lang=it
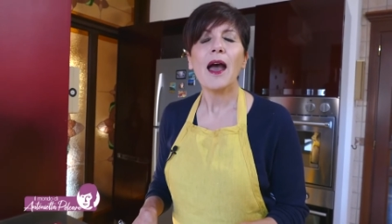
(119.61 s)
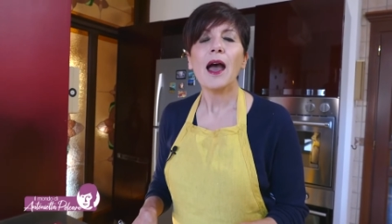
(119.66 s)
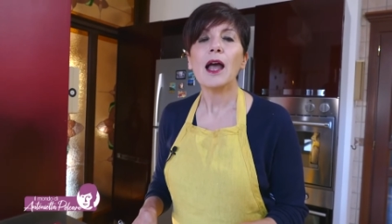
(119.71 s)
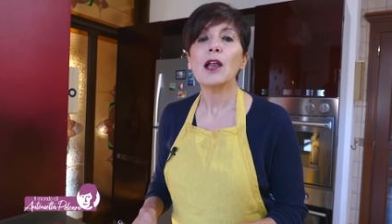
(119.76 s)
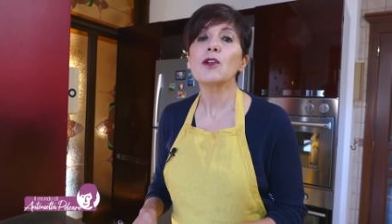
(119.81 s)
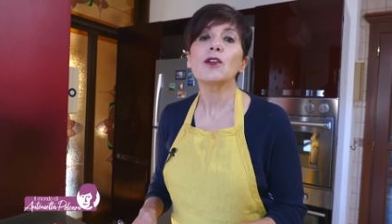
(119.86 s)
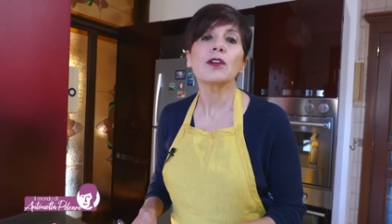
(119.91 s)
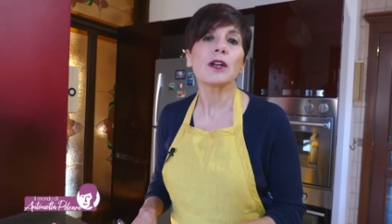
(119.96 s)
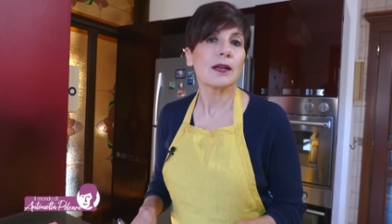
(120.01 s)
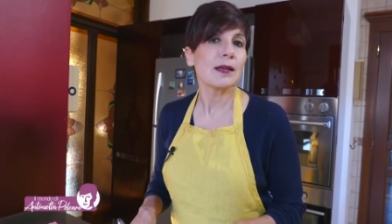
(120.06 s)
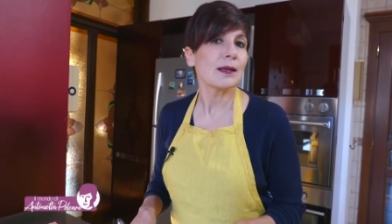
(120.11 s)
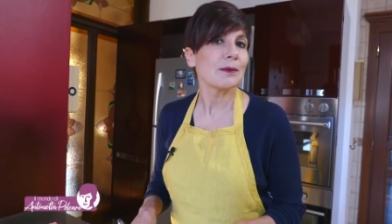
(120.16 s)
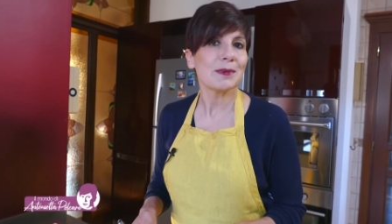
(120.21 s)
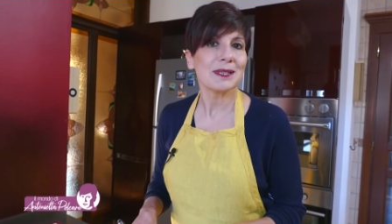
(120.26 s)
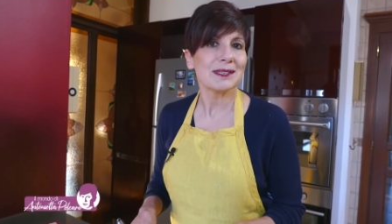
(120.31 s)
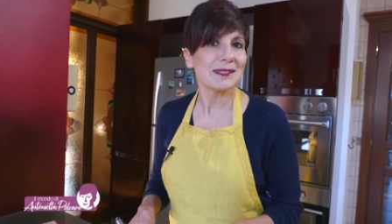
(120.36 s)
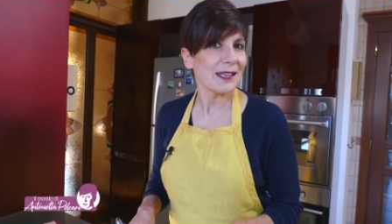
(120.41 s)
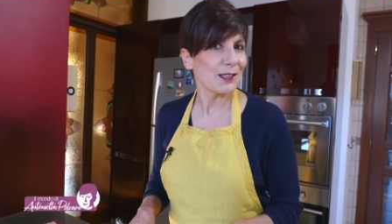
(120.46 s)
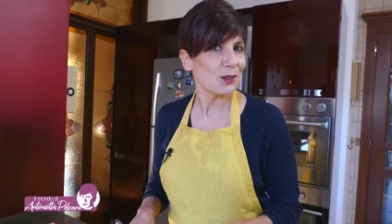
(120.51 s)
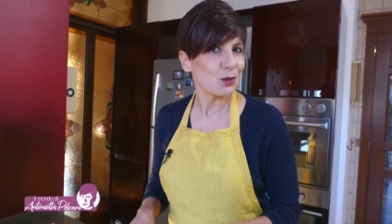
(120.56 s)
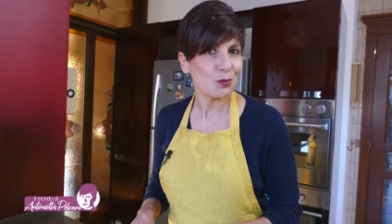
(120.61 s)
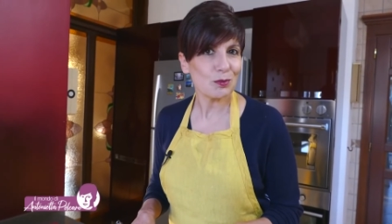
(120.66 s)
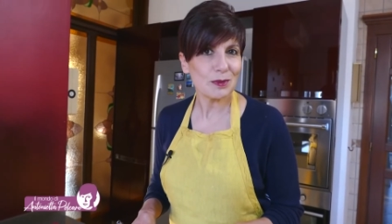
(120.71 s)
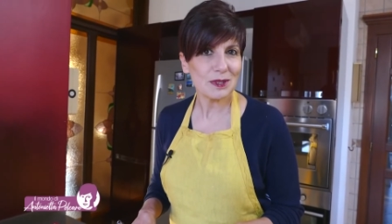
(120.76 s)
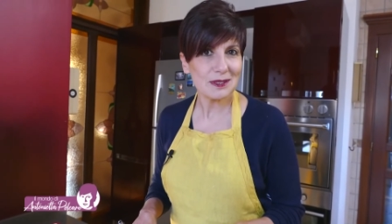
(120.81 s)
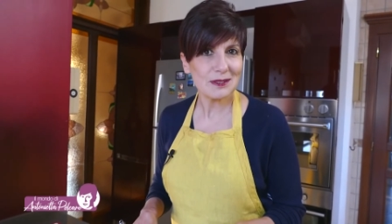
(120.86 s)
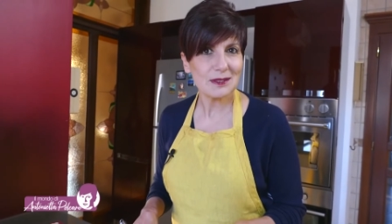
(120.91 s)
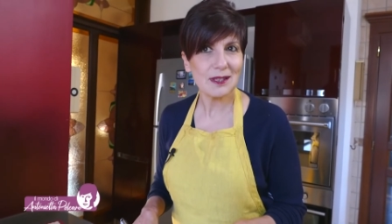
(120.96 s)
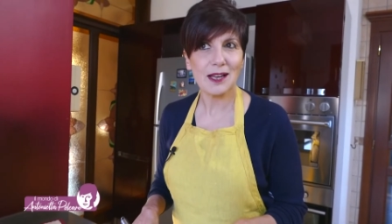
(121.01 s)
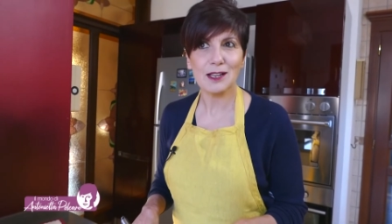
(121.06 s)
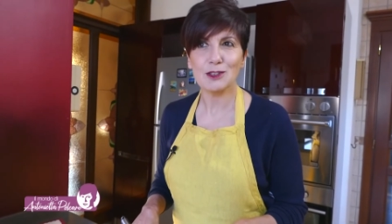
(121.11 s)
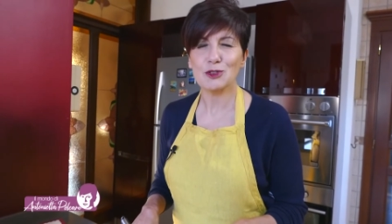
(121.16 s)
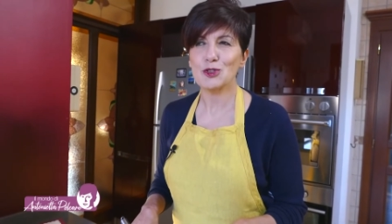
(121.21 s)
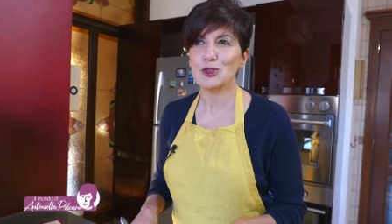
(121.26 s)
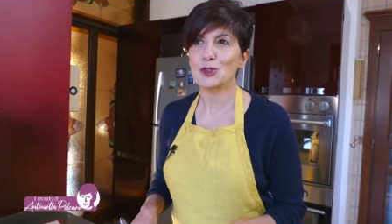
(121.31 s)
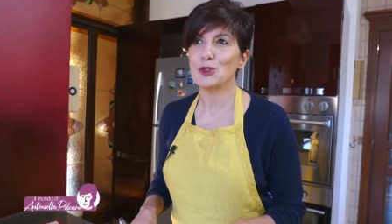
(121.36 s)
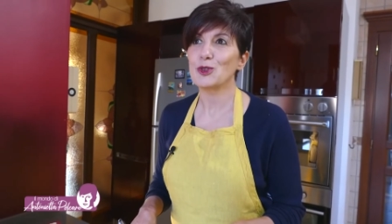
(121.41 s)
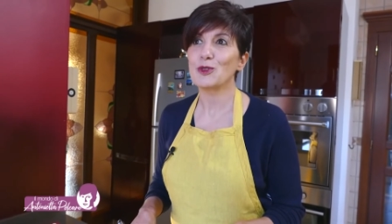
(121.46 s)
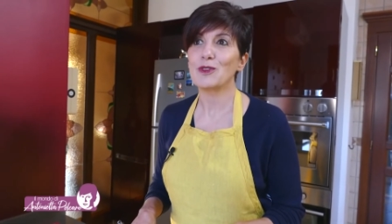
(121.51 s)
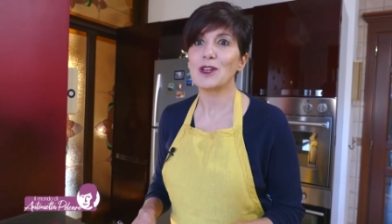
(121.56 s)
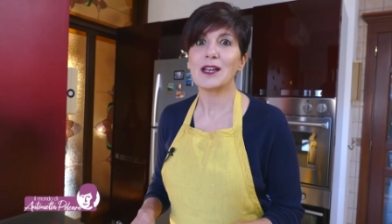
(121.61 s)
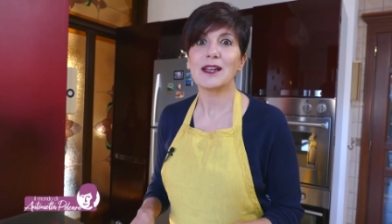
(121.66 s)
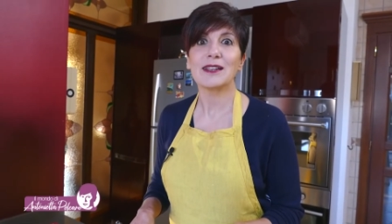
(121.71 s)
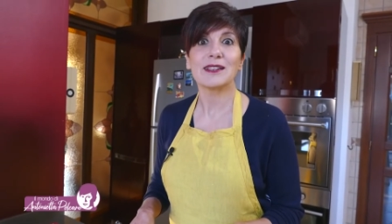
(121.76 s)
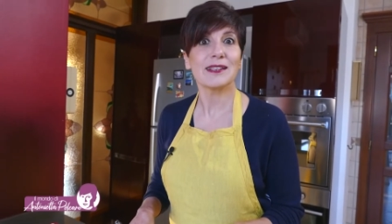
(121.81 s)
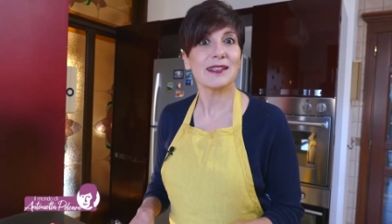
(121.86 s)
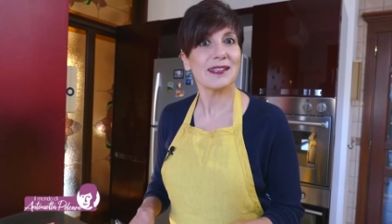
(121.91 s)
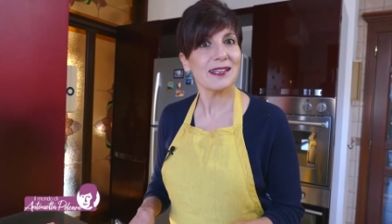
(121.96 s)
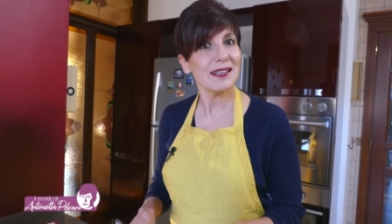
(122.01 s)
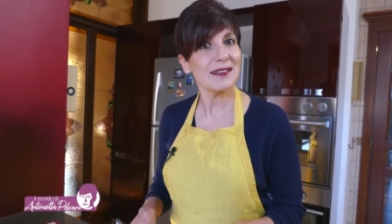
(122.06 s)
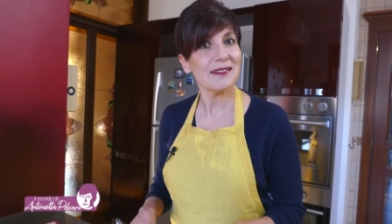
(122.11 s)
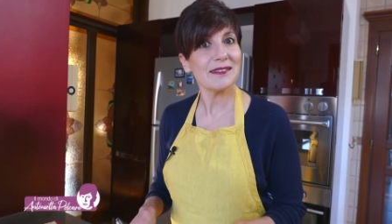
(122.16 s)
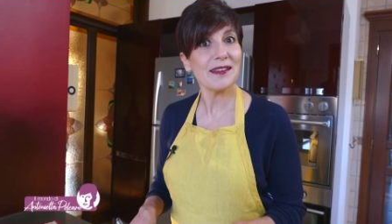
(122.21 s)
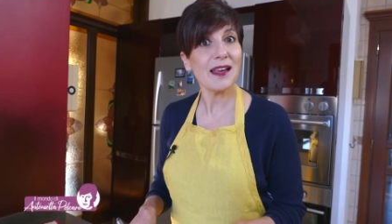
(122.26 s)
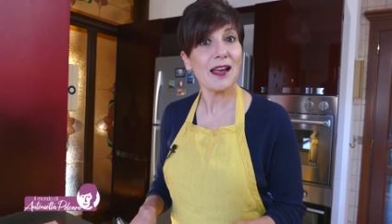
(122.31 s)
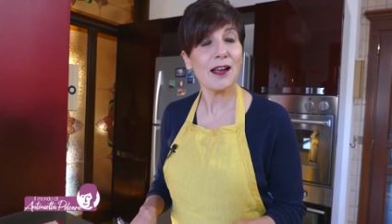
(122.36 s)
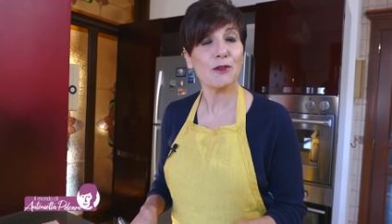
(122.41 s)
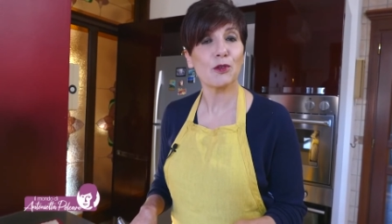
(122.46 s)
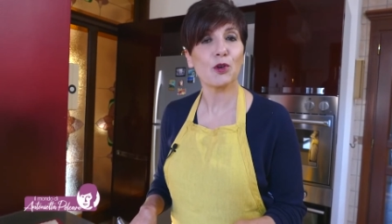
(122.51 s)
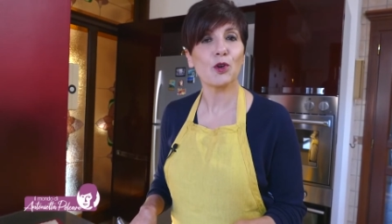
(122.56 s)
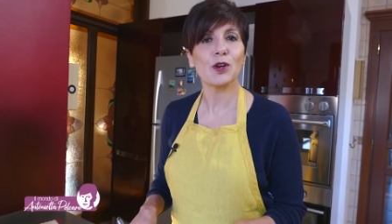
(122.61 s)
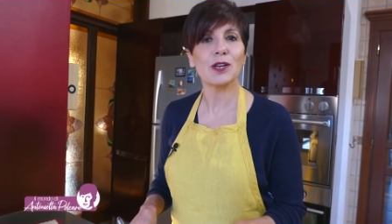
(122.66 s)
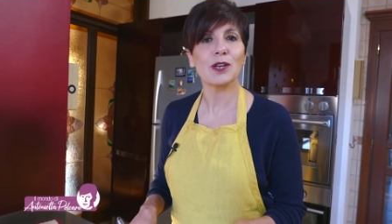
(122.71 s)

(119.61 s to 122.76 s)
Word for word: Allora le mandai un messaggio dove la ringraziavo